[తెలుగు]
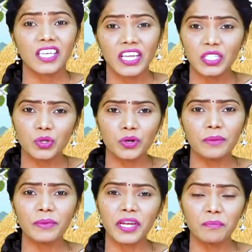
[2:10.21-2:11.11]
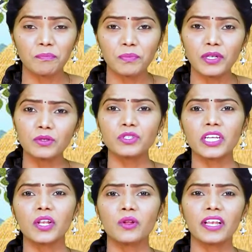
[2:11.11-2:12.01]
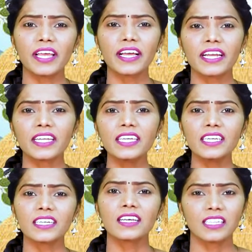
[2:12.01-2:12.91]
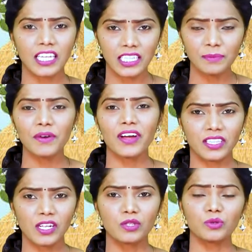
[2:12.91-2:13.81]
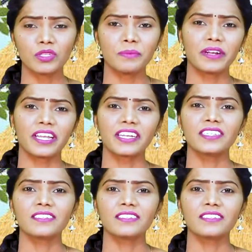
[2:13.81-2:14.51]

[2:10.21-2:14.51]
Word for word: దీనితోని మీరు ఎప్పుడు చూసే లొల్లే కానీ తతిమ్మ వార్తలు చూద్దాం రర్రి